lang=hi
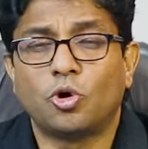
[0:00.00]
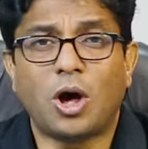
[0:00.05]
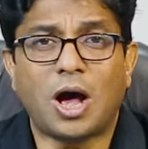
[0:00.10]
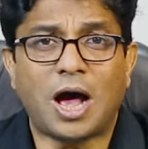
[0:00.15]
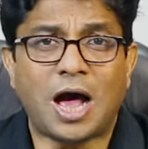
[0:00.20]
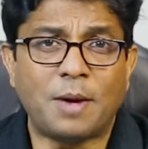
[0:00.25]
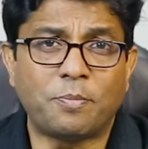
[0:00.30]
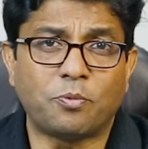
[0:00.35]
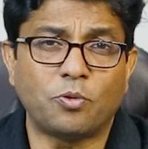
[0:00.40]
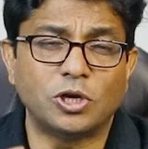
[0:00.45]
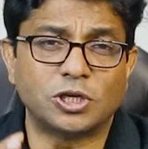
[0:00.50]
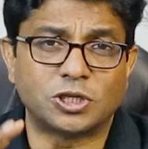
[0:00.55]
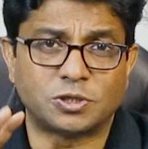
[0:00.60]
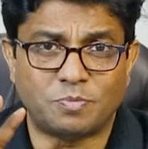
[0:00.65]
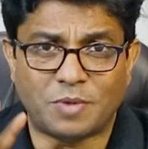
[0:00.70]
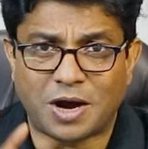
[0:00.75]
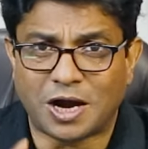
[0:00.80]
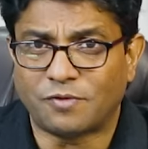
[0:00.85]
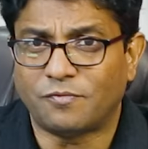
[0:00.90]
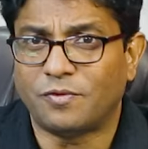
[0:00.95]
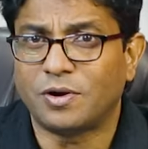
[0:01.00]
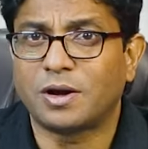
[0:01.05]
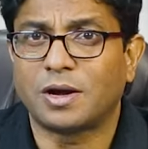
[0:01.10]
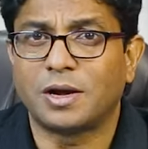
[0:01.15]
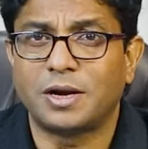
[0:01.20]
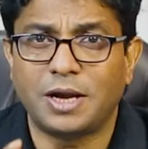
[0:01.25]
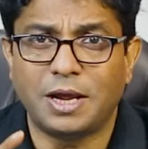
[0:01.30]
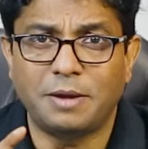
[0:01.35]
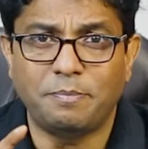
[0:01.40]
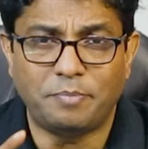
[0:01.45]
तो आपको स्मार्ट वर्क
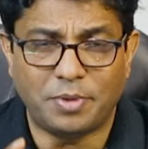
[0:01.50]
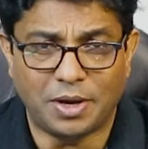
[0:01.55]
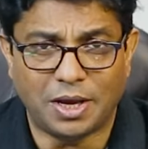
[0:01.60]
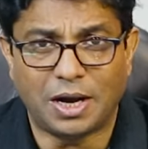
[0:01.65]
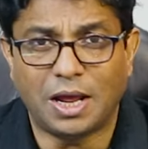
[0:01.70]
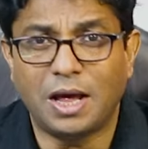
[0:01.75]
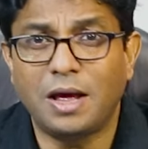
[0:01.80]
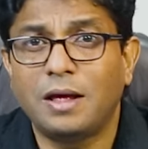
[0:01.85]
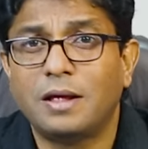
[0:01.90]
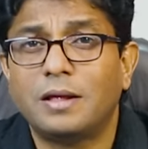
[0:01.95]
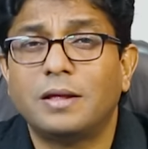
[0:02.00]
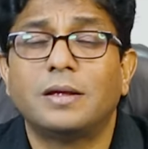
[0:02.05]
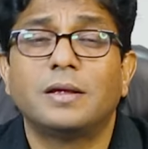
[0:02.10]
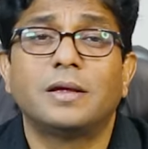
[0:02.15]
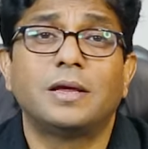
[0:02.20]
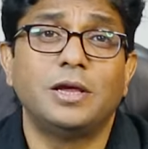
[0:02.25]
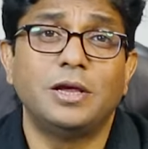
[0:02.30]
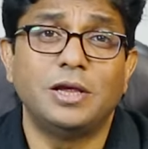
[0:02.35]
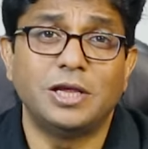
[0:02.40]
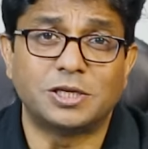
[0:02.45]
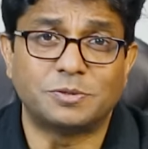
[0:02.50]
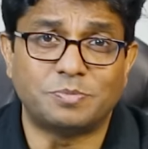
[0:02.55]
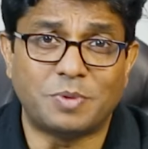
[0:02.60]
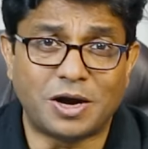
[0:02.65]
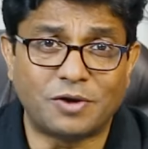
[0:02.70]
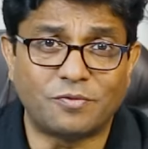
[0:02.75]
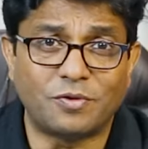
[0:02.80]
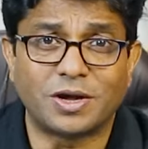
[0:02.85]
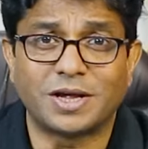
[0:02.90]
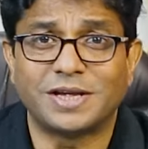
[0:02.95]
करना है पहला कि
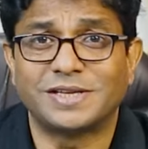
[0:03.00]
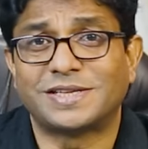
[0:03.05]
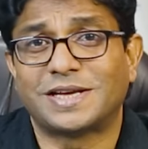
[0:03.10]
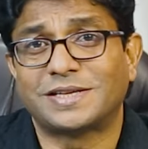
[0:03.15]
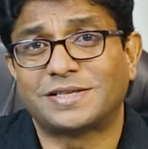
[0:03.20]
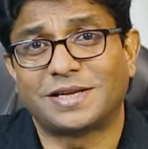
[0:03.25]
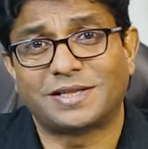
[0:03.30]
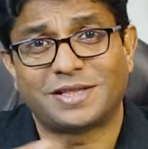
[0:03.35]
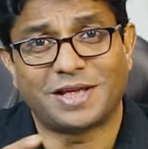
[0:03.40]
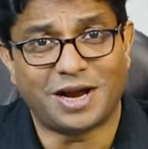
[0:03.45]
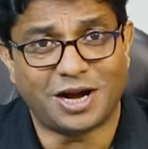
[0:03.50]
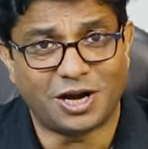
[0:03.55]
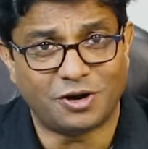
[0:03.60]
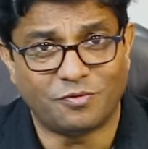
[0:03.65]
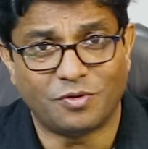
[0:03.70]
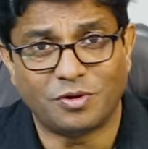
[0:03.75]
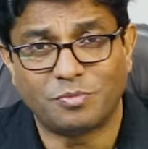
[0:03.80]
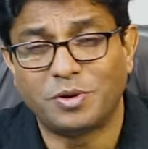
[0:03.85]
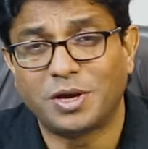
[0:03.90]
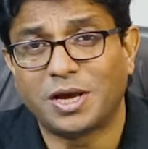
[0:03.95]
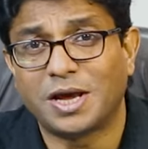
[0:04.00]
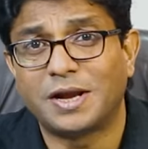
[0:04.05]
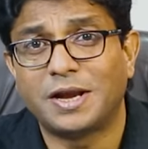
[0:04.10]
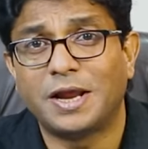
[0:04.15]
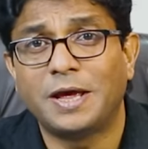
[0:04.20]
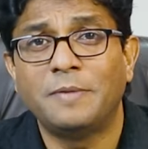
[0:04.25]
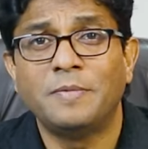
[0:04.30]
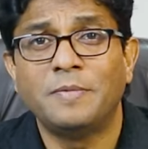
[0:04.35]
स्मार्ट वर्क के साथ साथ हार्ड वर्क भी करना